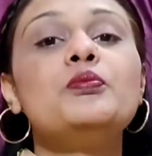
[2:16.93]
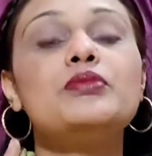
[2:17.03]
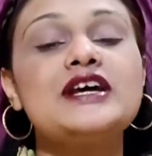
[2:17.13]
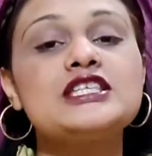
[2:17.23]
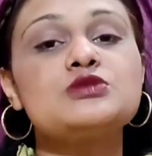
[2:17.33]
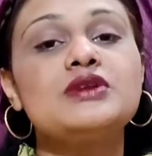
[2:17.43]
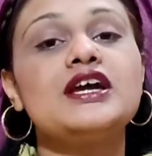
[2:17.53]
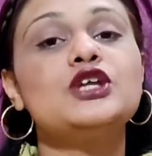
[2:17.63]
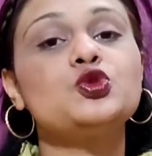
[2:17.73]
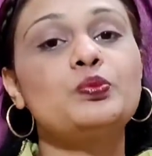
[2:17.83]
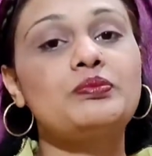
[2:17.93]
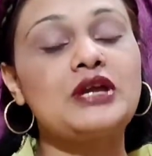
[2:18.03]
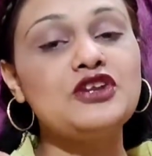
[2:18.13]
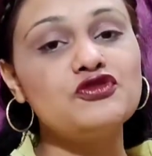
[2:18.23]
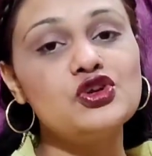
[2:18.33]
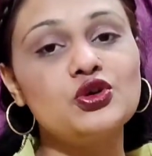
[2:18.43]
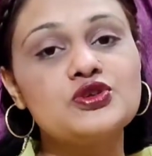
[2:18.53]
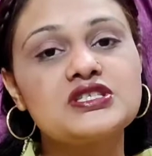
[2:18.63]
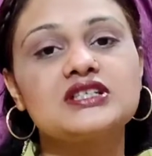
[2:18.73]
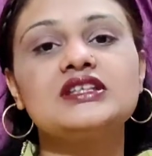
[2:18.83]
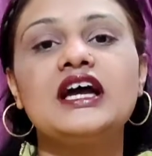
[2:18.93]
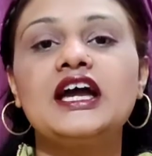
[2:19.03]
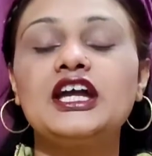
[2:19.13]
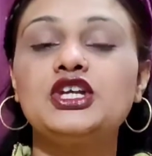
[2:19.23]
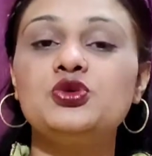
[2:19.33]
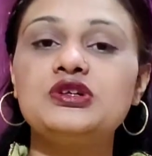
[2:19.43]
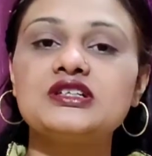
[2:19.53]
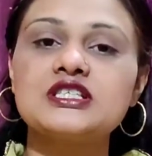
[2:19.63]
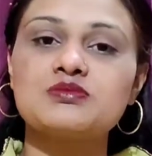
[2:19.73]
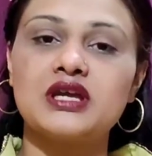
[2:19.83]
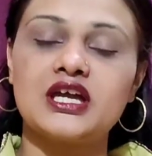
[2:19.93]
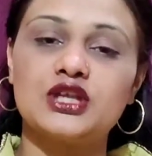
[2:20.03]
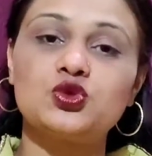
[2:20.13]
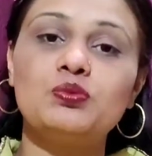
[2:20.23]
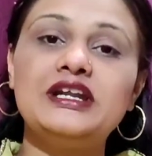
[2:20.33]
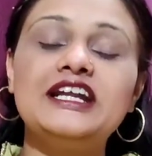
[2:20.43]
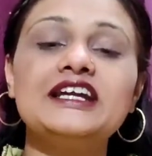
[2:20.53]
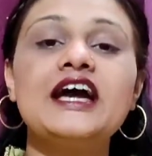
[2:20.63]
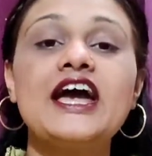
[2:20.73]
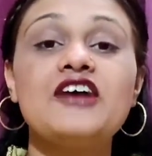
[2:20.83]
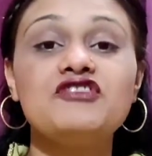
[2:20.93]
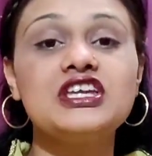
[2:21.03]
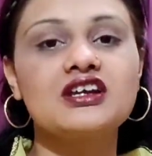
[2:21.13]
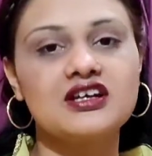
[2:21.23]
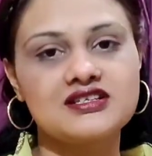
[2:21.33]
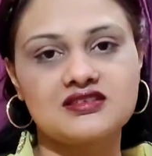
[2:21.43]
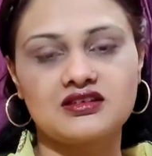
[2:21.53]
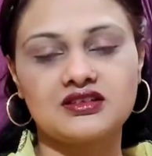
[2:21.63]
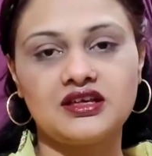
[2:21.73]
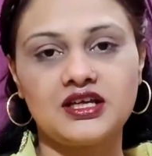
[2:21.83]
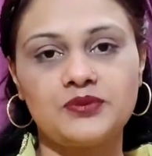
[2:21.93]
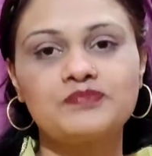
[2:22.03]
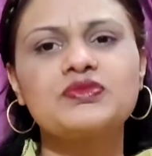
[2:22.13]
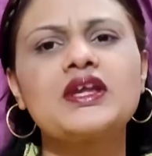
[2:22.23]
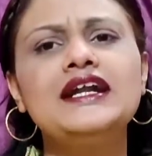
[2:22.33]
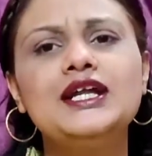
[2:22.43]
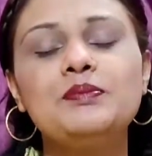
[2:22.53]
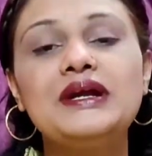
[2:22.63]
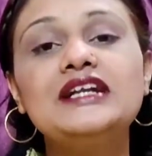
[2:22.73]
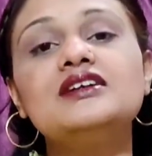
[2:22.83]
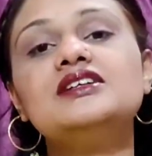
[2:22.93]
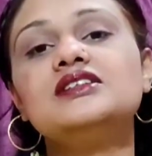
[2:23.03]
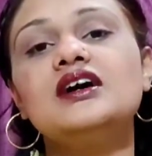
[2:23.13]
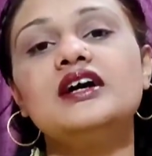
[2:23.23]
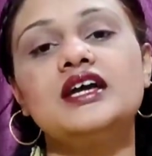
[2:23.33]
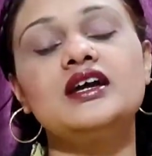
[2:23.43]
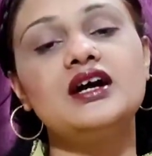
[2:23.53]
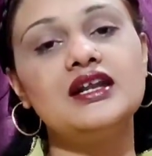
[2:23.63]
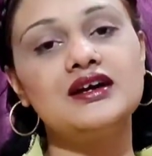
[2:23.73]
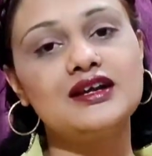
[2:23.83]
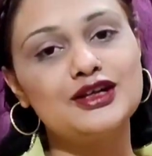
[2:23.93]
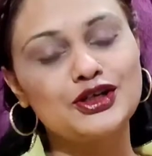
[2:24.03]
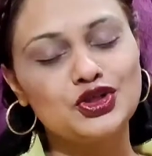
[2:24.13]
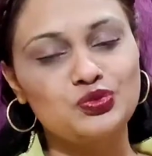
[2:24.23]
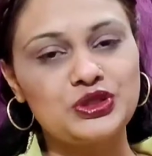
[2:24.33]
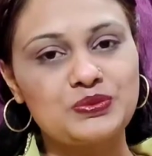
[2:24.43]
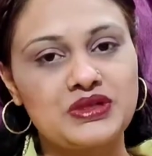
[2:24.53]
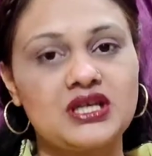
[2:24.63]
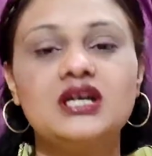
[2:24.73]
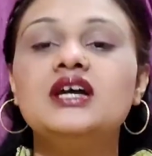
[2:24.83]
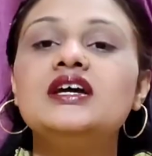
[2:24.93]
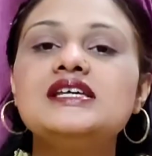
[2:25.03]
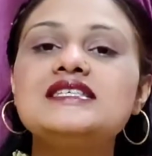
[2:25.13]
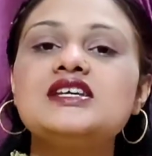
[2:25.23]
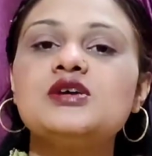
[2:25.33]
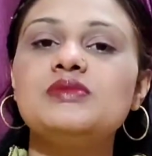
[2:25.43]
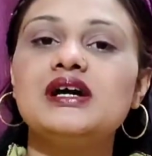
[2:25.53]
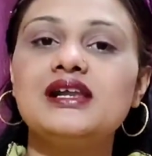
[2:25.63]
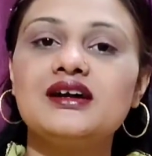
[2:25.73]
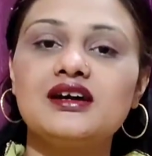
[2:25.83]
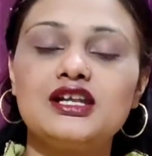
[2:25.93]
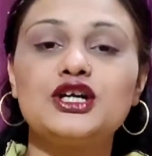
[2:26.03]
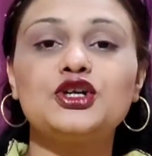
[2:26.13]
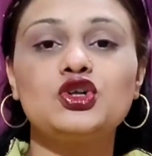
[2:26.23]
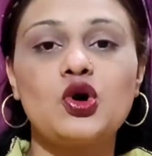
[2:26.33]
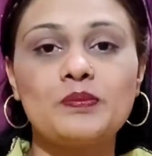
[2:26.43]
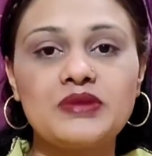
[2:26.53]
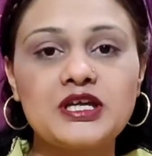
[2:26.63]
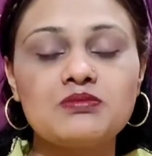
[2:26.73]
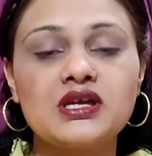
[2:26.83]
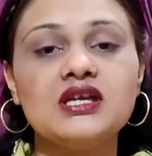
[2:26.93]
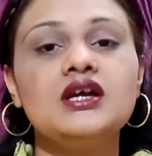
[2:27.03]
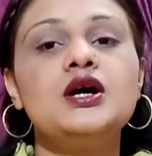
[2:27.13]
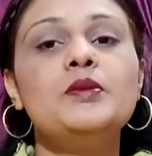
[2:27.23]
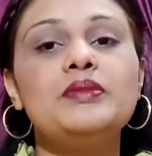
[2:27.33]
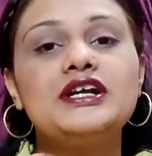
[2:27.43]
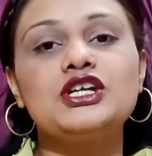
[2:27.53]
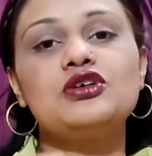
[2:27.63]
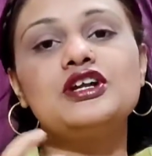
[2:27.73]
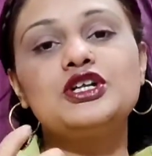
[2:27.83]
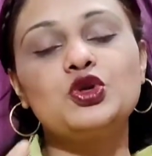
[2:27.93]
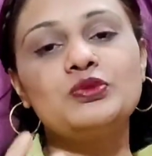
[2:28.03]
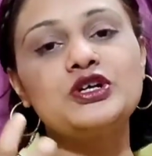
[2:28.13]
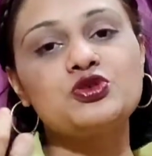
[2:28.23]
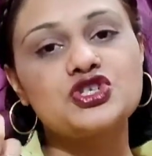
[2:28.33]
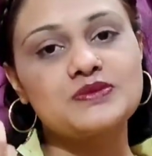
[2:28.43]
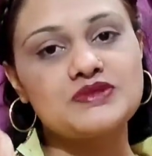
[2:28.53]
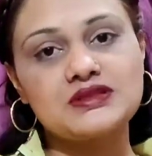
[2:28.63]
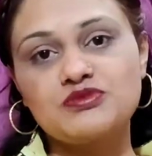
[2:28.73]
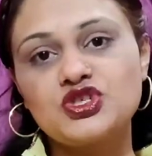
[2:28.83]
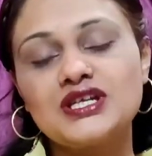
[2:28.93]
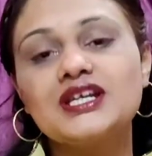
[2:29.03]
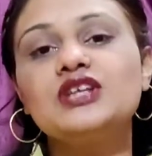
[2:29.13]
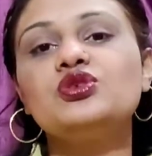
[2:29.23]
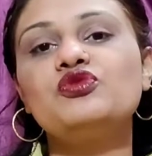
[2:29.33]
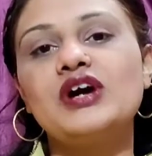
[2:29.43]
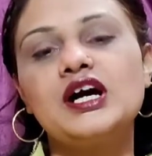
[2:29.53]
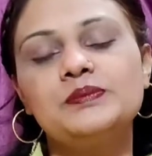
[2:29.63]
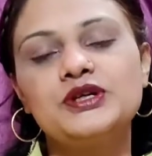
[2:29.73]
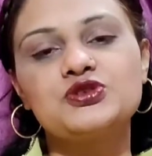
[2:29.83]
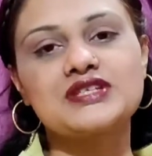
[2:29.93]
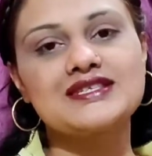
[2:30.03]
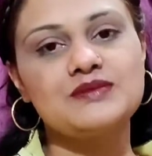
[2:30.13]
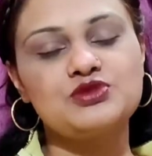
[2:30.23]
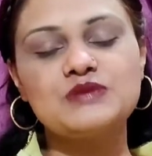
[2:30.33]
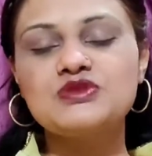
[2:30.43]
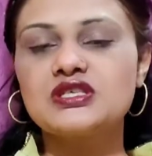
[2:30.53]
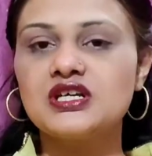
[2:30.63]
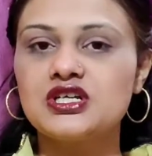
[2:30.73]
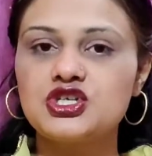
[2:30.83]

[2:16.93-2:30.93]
ब्रेस्ट में है तो पेनफुल हो सकता है यूट्रस में है तो ब्लीडिंग हैवी कर सकता है डिपेंड करता है अलग अलग ट्यूमर पे इसे हम अलग अलग टॉपिक में पर्टिकुलर ट्यूमर को जब समझेंगे तो वहां पर उसके सिम्टम्स